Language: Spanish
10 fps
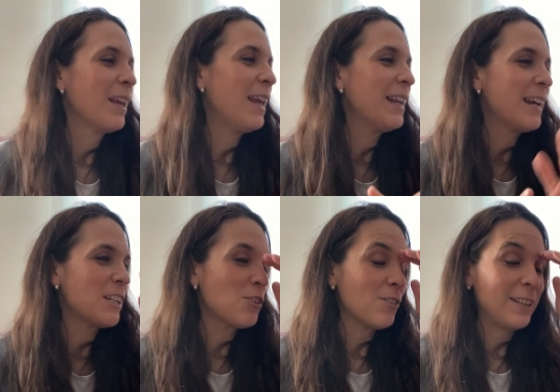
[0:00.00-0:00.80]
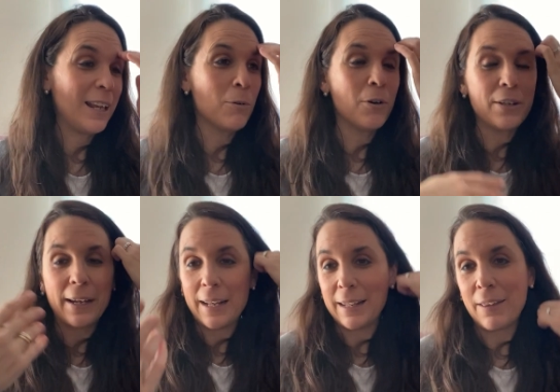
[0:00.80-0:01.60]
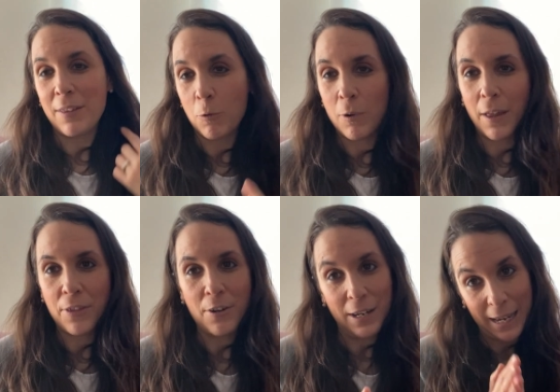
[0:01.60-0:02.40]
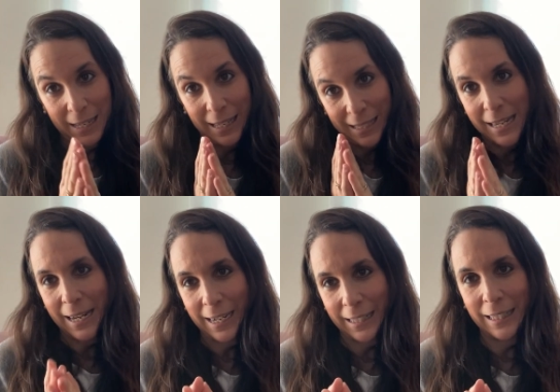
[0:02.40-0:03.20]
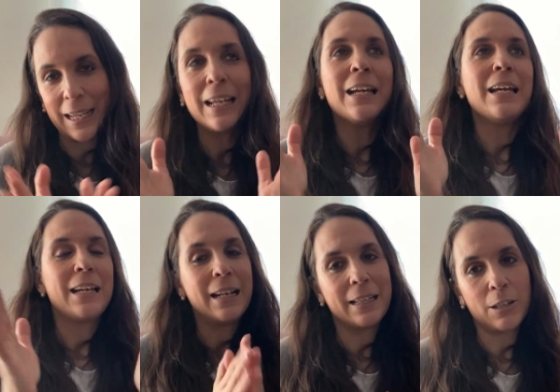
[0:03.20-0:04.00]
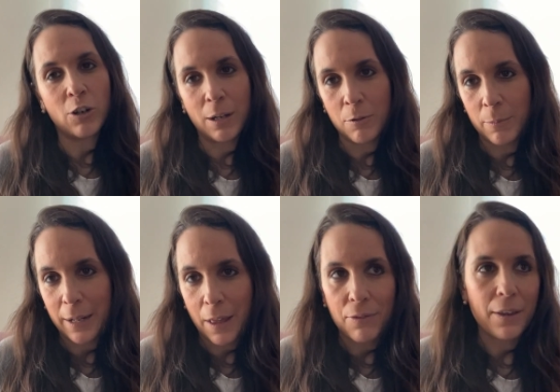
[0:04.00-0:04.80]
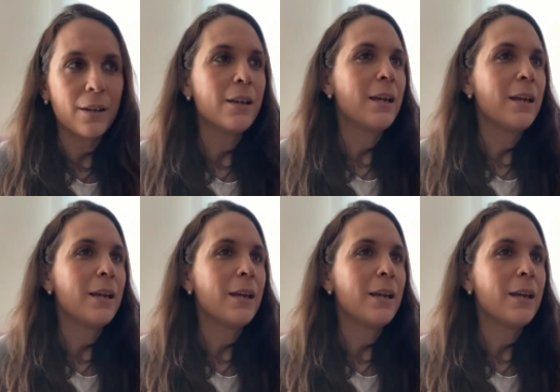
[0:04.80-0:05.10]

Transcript: El caso, que luego llegué el de circulación y ese sí le caté y le tengo que volver a hacer.